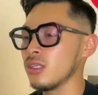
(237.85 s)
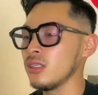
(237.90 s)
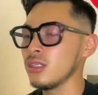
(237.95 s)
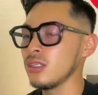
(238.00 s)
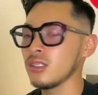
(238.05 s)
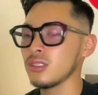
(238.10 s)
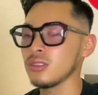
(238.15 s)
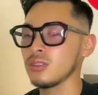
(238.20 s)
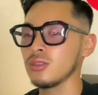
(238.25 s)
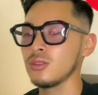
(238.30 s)

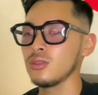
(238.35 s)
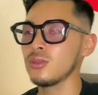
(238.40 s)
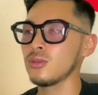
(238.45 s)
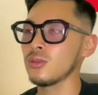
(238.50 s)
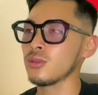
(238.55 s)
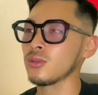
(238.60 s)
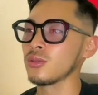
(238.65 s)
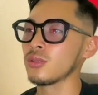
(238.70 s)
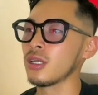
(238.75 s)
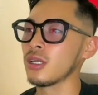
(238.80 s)
喧嘩す
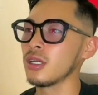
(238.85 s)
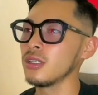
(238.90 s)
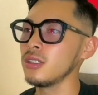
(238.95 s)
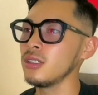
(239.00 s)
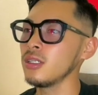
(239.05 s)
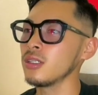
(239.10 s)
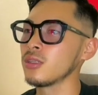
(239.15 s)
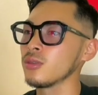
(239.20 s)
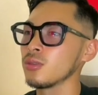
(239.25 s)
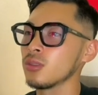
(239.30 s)
ること
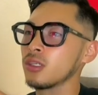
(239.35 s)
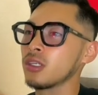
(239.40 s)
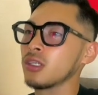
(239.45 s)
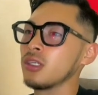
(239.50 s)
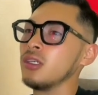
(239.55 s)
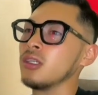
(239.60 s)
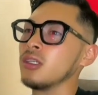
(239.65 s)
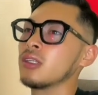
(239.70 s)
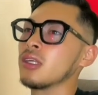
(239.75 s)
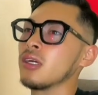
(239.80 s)
ないやろっ
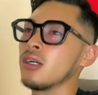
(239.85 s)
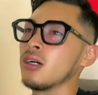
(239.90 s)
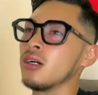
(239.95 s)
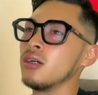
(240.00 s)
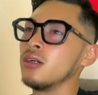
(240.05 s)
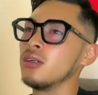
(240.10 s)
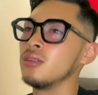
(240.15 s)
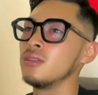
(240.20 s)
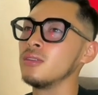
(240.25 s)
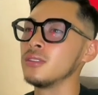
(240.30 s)
て聞いた
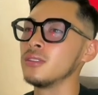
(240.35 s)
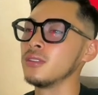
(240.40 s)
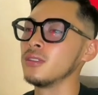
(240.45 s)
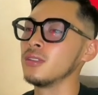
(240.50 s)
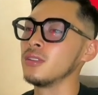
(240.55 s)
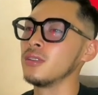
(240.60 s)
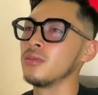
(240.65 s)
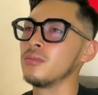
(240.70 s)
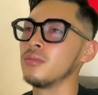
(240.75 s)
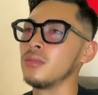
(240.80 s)
ら
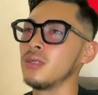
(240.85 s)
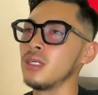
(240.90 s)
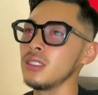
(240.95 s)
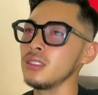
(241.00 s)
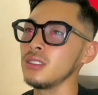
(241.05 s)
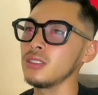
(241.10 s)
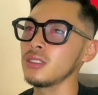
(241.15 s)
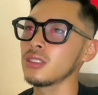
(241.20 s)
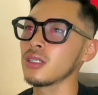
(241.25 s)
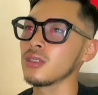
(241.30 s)

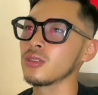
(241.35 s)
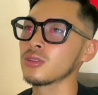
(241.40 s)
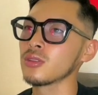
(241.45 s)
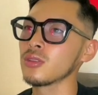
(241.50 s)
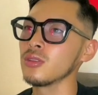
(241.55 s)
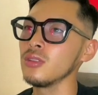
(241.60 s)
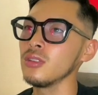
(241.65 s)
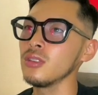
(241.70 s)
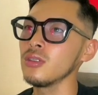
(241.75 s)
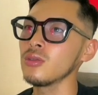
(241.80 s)
マジか
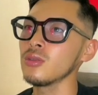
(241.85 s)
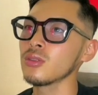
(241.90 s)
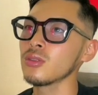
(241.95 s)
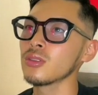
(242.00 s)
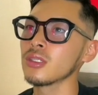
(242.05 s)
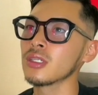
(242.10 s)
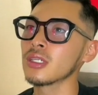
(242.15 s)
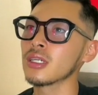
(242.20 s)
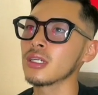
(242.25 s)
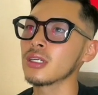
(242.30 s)
よそんな
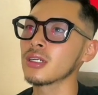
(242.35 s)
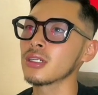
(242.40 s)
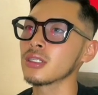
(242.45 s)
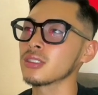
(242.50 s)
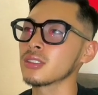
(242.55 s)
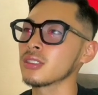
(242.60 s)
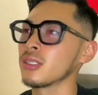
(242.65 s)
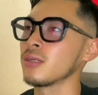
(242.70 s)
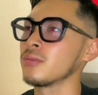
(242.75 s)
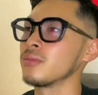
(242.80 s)
ことで
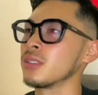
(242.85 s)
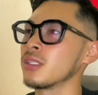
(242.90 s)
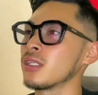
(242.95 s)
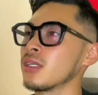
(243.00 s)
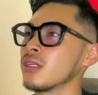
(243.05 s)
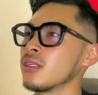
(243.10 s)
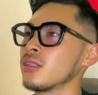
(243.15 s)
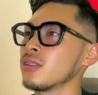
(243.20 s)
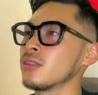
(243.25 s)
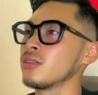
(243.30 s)
喧した
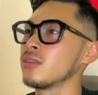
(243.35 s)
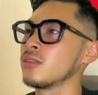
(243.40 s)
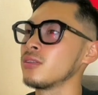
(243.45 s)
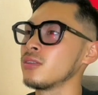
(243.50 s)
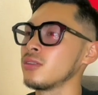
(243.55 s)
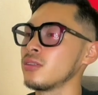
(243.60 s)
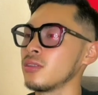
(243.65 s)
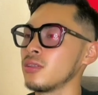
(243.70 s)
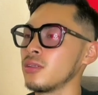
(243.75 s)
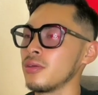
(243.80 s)
みたいな
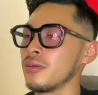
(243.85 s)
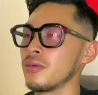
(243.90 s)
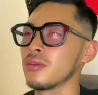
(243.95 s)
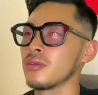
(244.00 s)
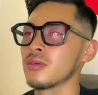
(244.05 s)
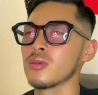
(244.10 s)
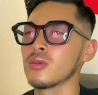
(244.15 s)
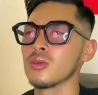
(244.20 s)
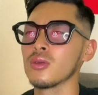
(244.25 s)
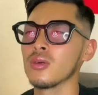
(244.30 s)

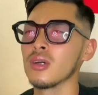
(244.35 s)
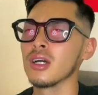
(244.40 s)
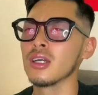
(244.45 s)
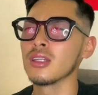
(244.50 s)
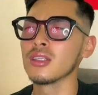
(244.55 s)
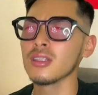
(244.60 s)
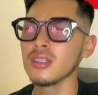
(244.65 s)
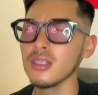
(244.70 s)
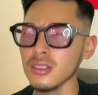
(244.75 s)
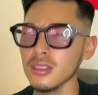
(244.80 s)
こと
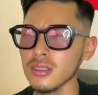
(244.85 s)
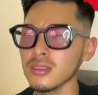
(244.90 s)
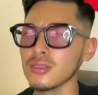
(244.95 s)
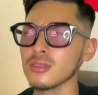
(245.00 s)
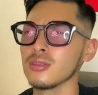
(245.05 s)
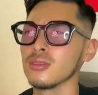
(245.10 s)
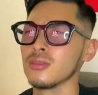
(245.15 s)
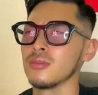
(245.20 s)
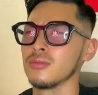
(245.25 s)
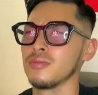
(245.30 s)
があったん
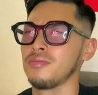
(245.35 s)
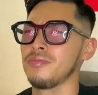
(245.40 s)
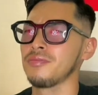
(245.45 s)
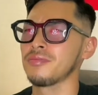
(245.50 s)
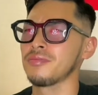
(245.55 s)
すよ